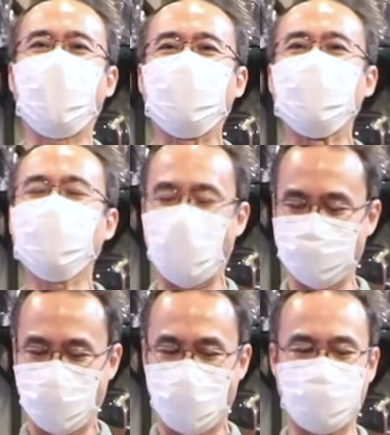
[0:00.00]
ว่ามีลูกค้า
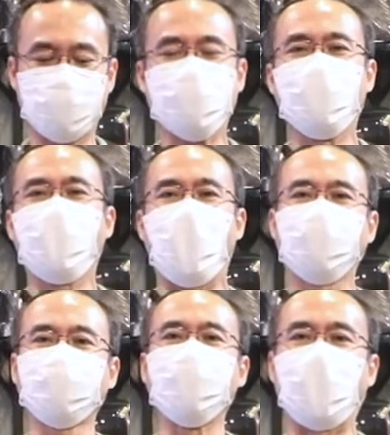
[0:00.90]
ถามเข้ามาเยอะว่าเอา
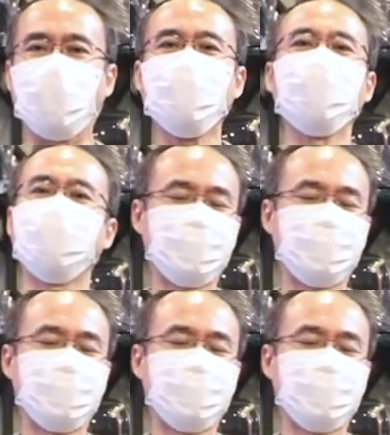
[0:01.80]
ตัวไหนดี